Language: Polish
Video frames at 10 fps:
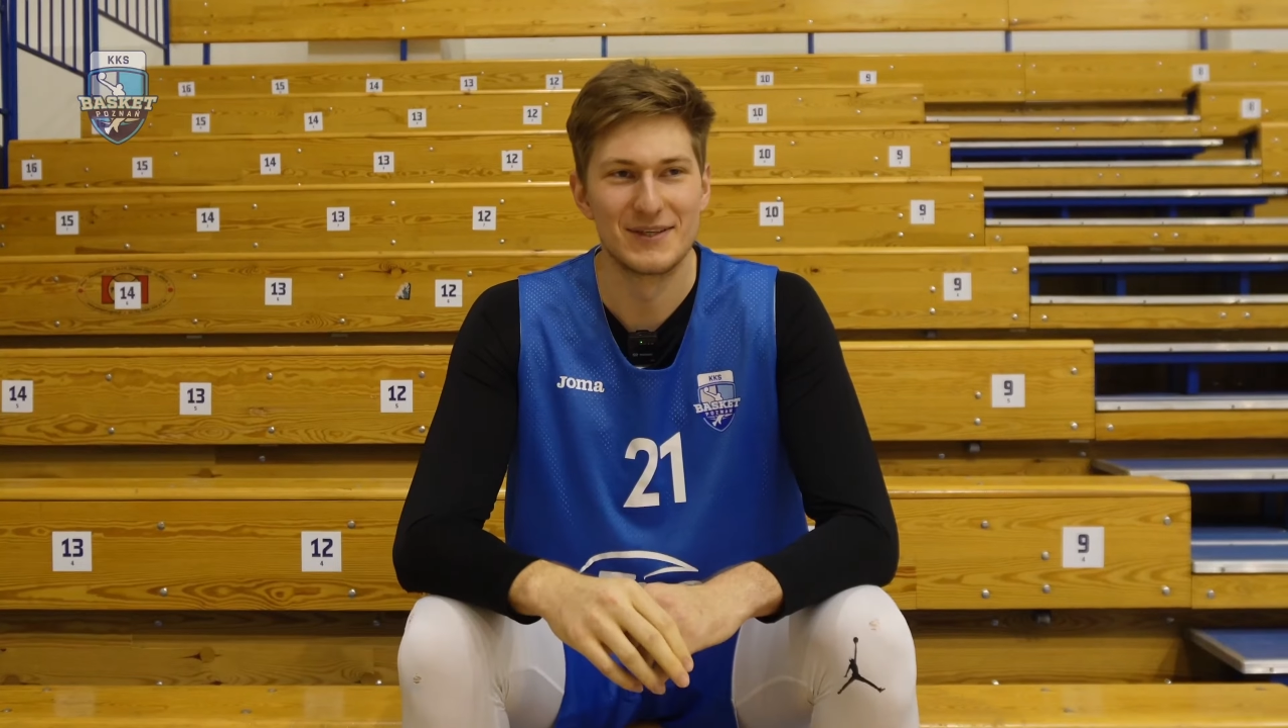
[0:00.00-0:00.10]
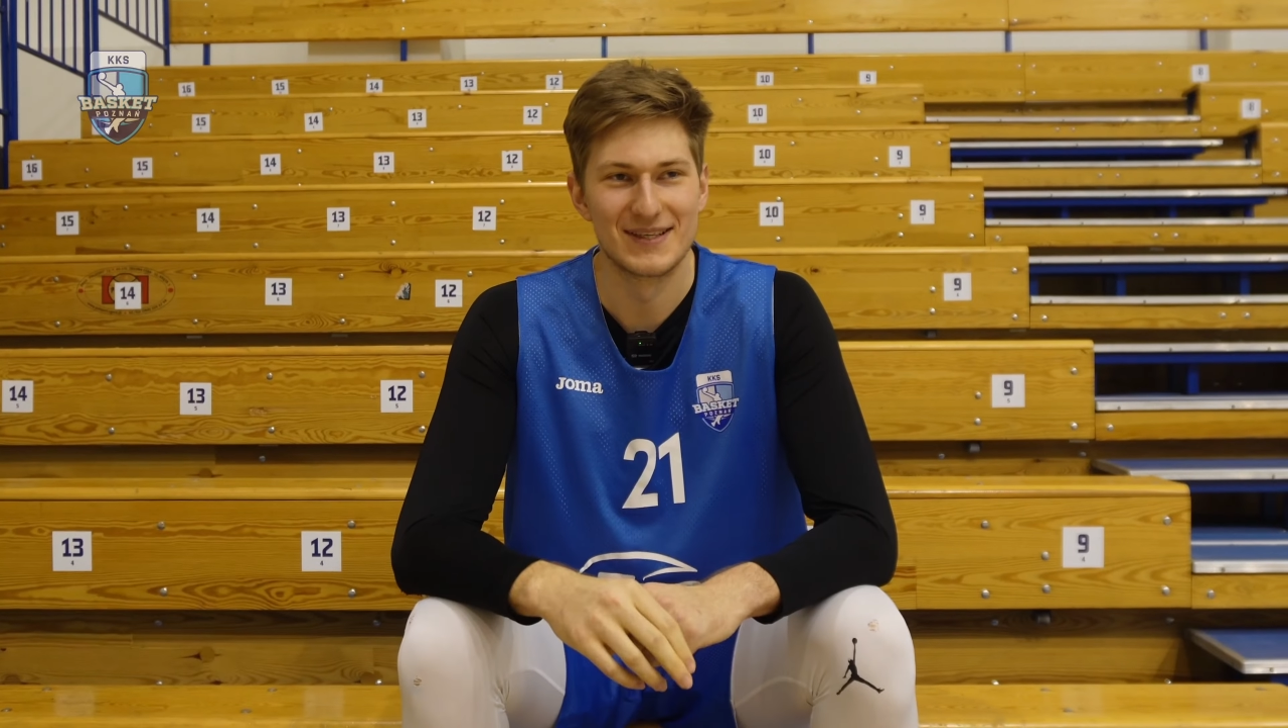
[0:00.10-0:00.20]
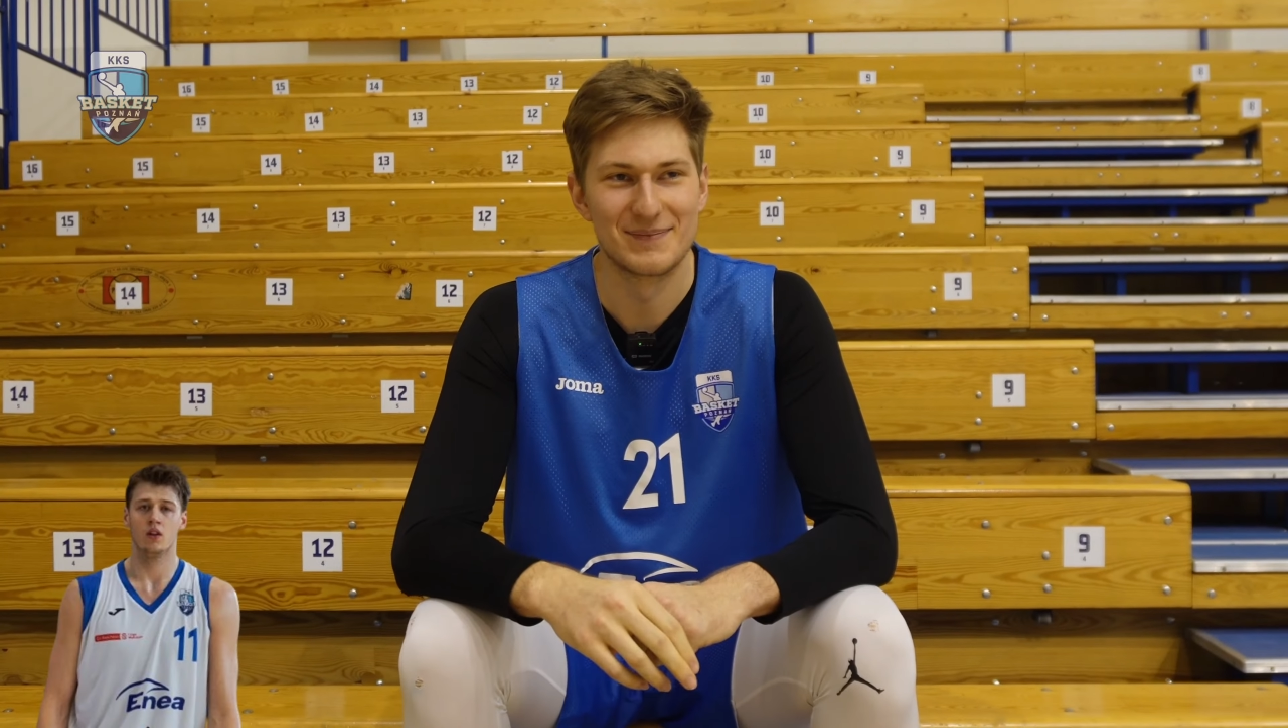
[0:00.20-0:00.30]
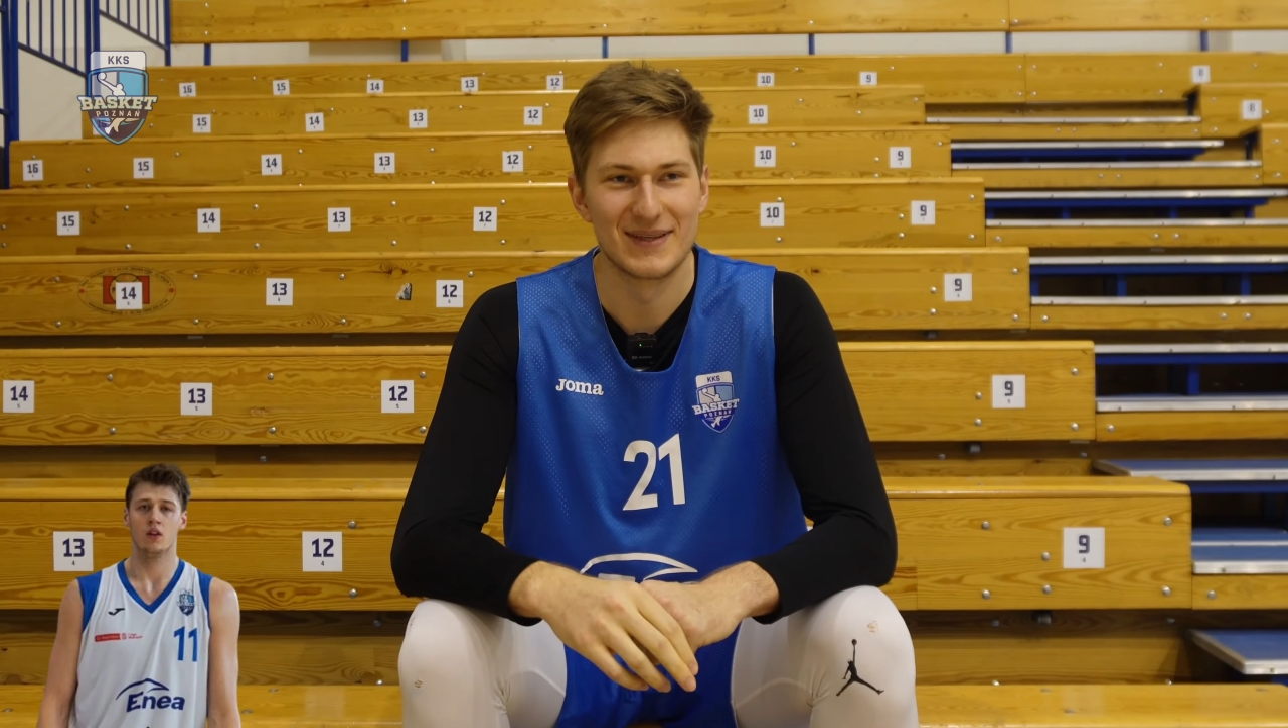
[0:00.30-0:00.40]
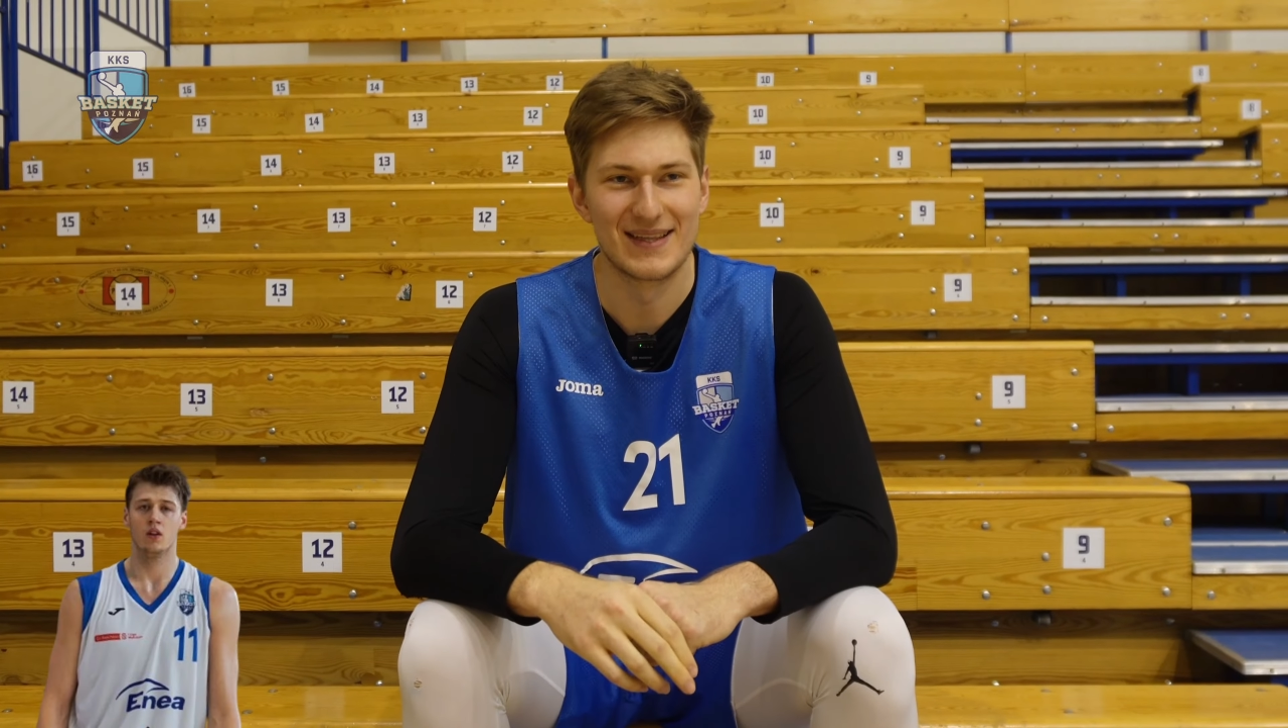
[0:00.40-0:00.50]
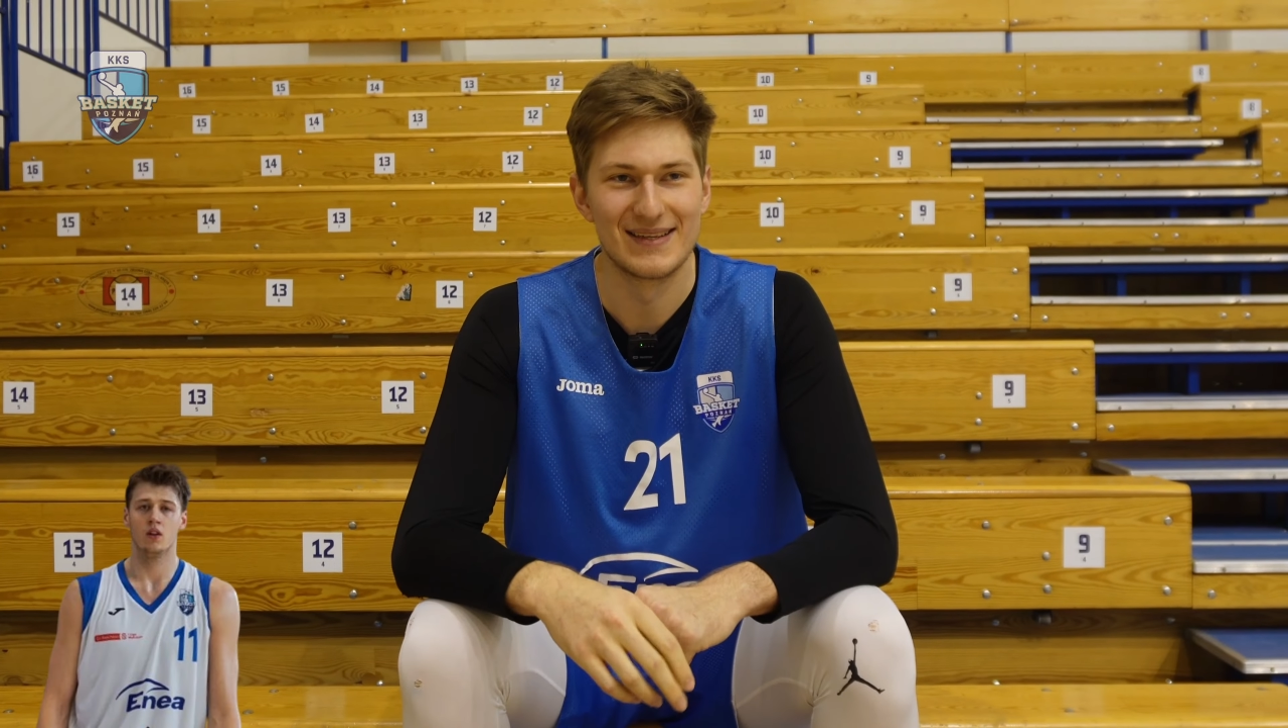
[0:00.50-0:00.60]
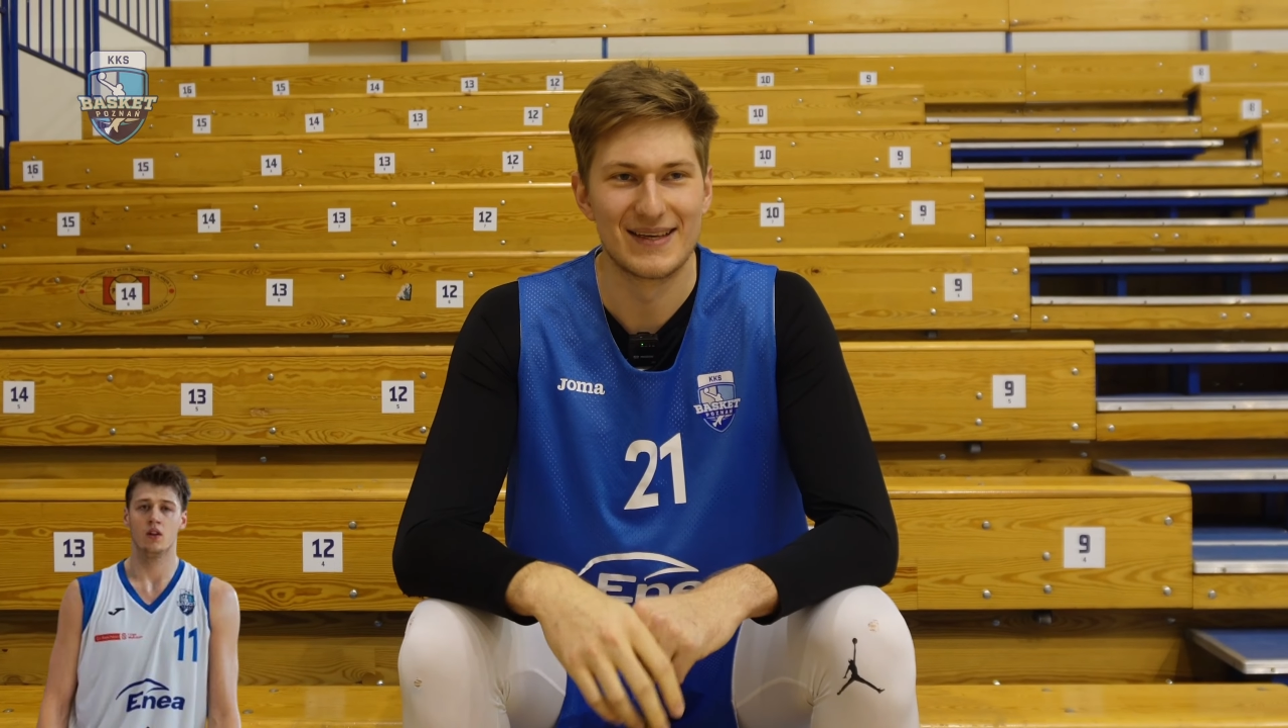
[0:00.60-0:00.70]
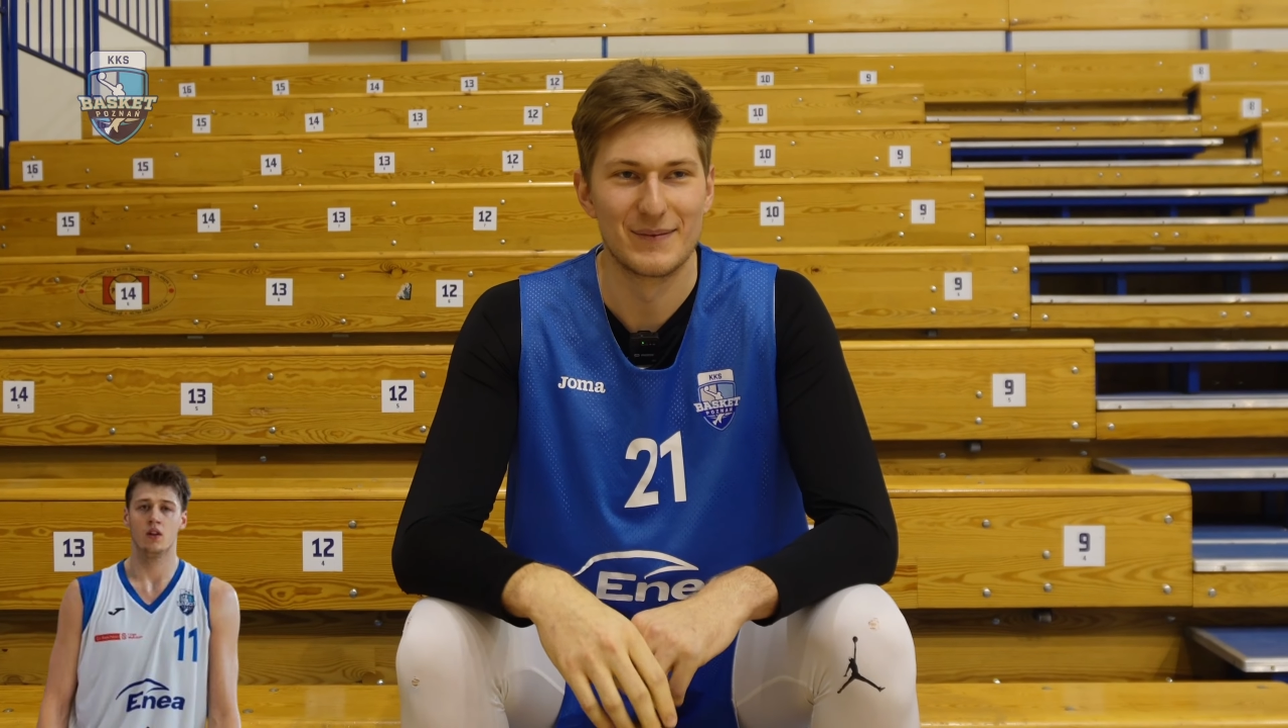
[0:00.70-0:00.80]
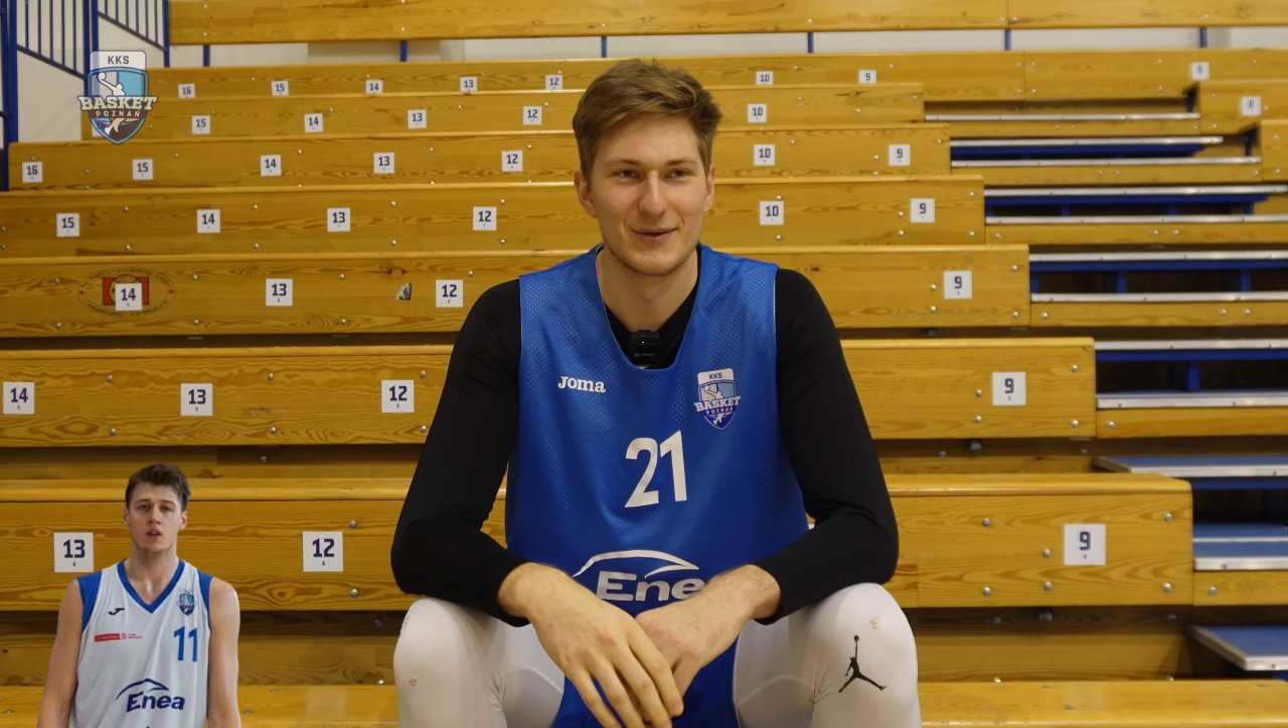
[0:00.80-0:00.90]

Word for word: się z Patrykiem